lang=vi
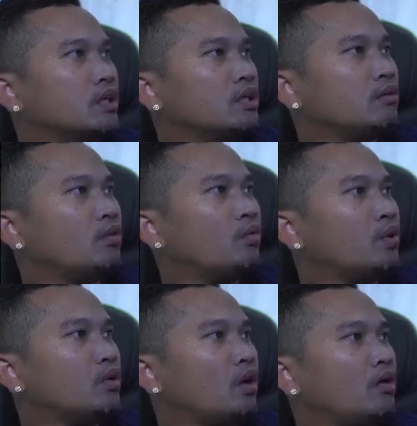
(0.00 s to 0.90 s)
chẳng bông
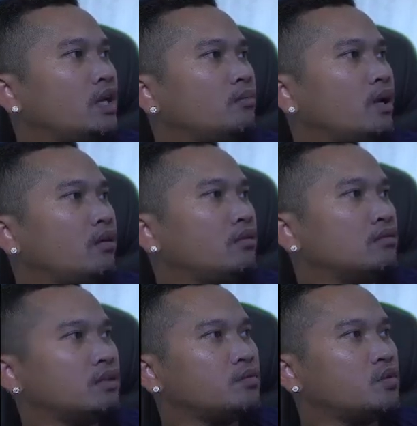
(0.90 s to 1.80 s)
ôn log in máu
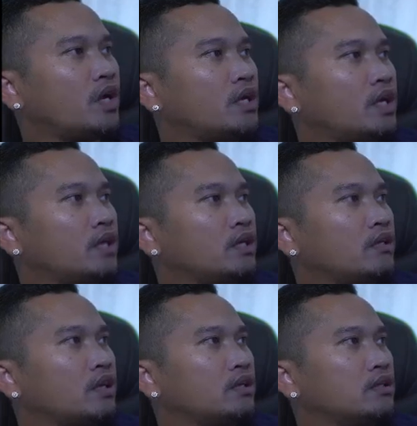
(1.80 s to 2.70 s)
subscribe cái này năng
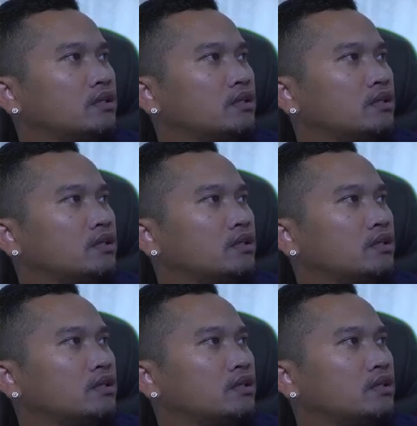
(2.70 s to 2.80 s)
tới